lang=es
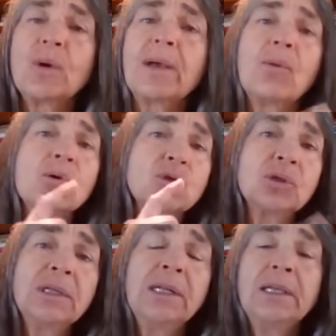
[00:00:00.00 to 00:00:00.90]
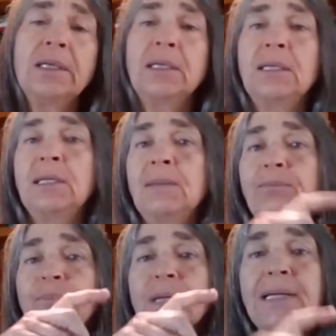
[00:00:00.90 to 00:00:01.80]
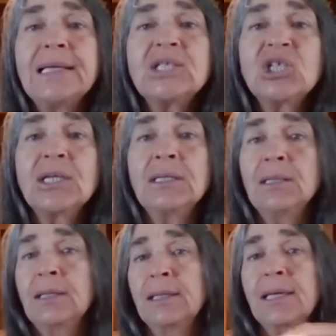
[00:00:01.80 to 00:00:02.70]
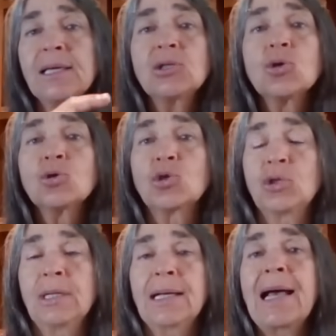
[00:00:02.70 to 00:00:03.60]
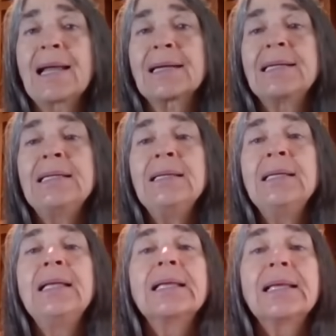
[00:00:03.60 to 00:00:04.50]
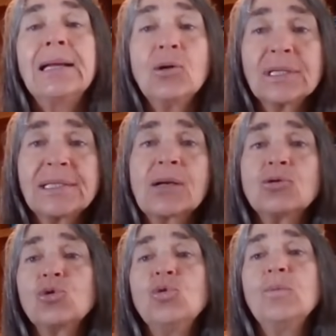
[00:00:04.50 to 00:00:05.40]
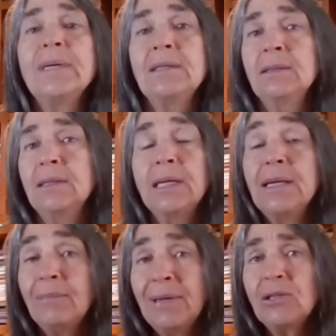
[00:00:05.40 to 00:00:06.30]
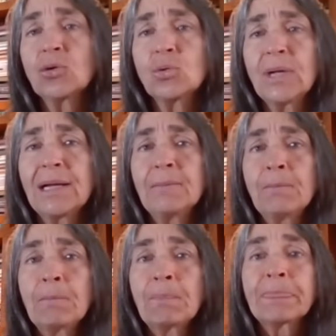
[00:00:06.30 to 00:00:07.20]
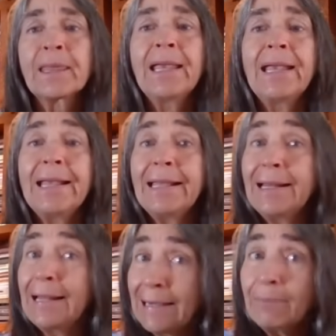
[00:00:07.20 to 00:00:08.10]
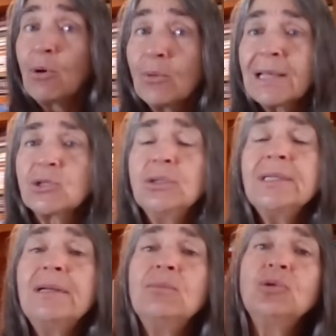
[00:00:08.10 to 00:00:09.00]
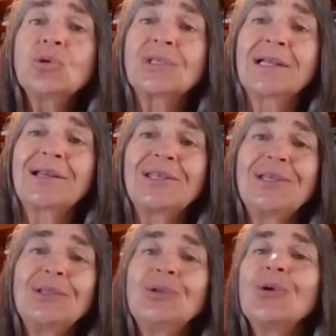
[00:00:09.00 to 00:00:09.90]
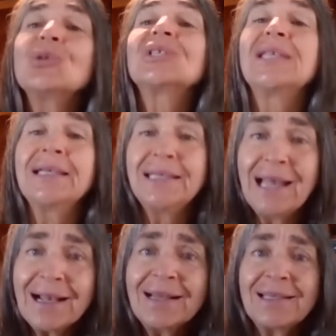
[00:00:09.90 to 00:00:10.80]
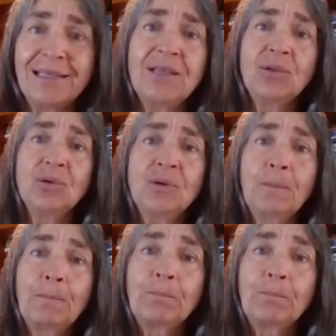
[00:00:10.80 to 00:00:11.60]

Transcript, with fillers: huevos, eh, leche, quesos, carne, que lo que se consume en el medio rural. La población en el mundo está creciendo, seguirá creciendo.